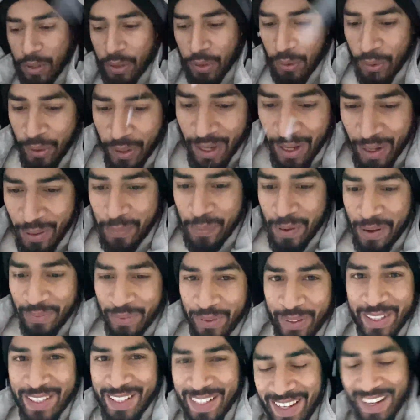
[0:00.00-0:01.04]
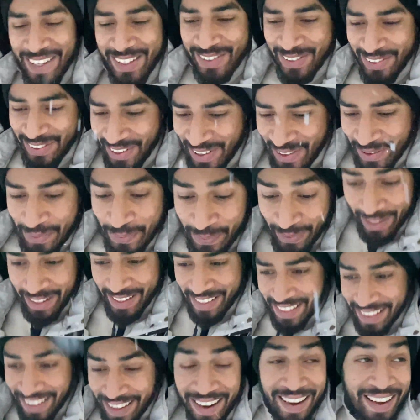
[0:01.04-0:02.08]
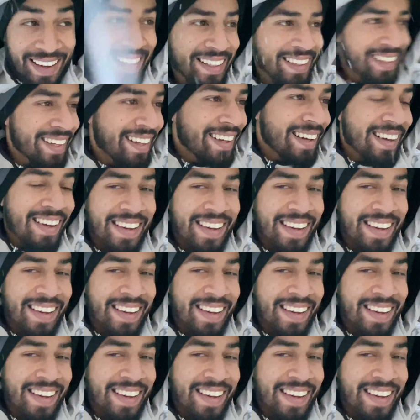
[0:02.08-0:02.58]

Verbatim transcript: तो यार मैं फिर से आ चुका हूँ मेरे से रहा नहीं गया